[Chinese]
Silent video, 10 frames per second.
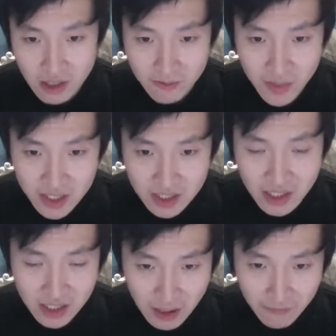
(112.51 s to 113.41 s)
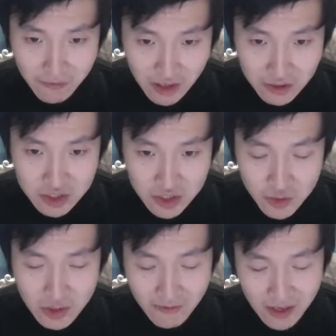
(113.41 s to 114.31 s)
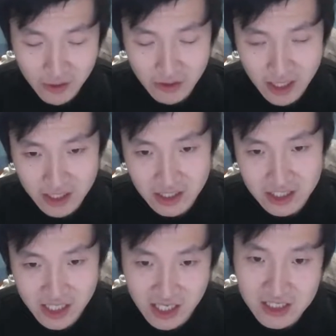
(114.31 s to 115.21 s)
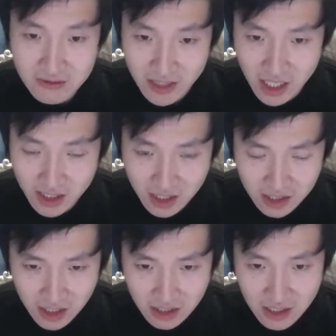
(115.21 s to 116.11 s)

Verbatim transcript: 变成一套符号秩序的，反过来能限制每个个体，